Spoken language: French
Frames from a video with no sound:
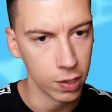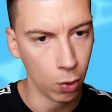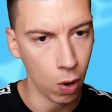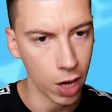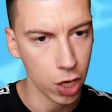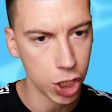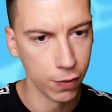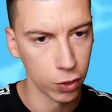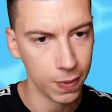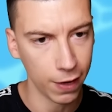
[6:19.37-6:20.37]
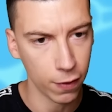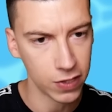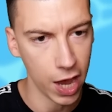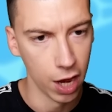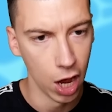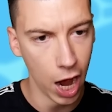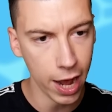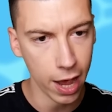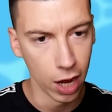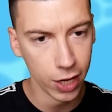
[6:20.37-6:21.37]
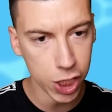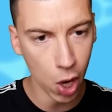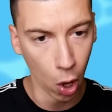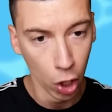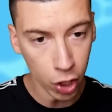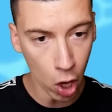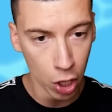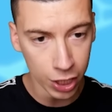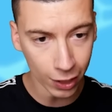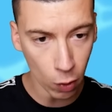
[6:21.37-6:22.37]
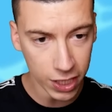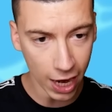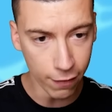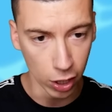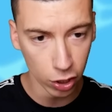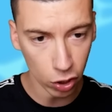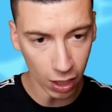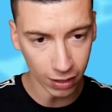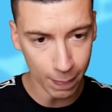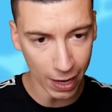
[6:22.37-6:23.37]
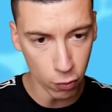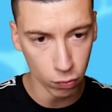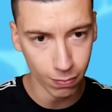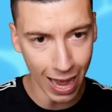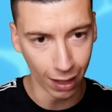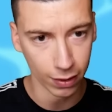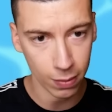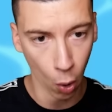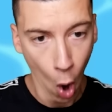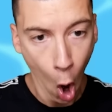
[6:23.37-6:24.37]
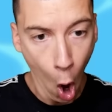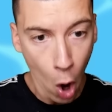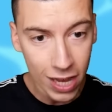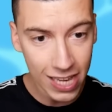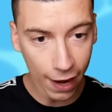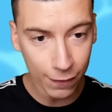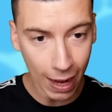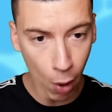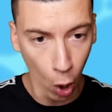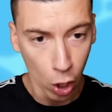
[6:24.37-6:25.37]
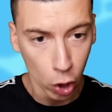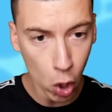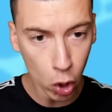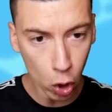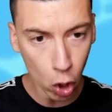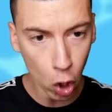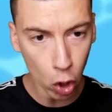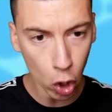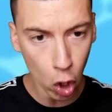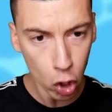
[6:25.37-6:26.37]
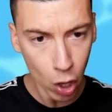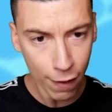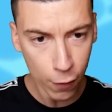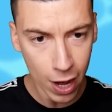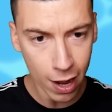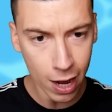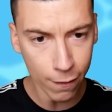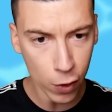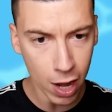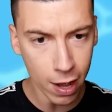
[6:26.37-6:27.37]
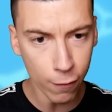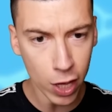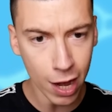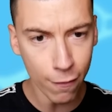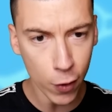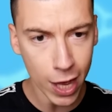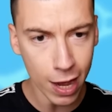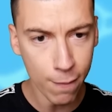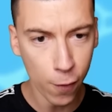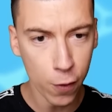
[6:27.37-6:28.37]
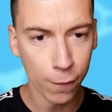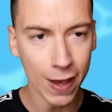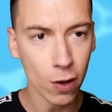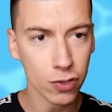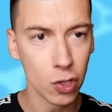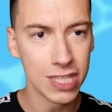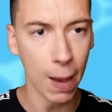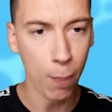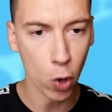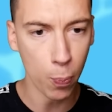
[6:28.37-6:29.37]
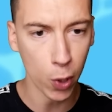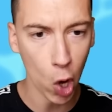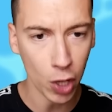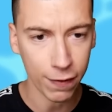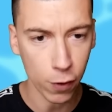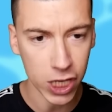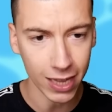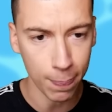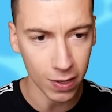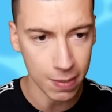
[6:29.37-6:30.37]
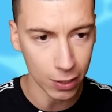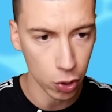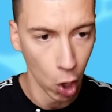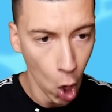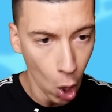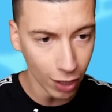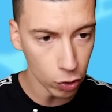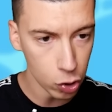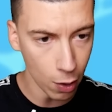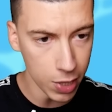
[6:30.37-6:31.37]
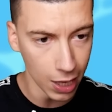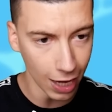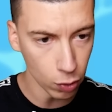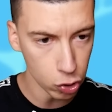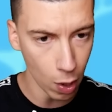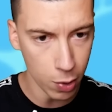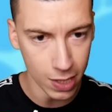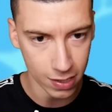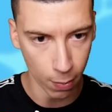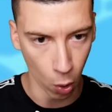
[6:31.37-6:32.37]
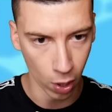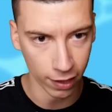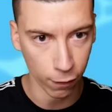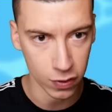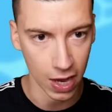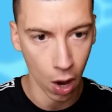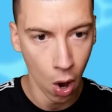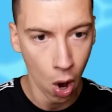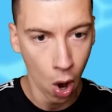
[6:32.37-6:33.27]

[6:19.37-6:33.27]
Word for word: C'est bon, à gauche, ils vont se faire défoncer. Allez, les gens Non, il y en a trois qui arrivent. Attends, Ah, c'est bon. Oh, ils arrivent tellement. Go, go, go, go, go, go, go. Il faut y aller, il faut y aller, il faut y aller, il faut y aller. Il me faut une fréquence de tir beaucoup plus grande. Il faut que j'aille dépenser ma thune. Oh, attention à lui, attention à lui. C'est bon, on l'a défoncé.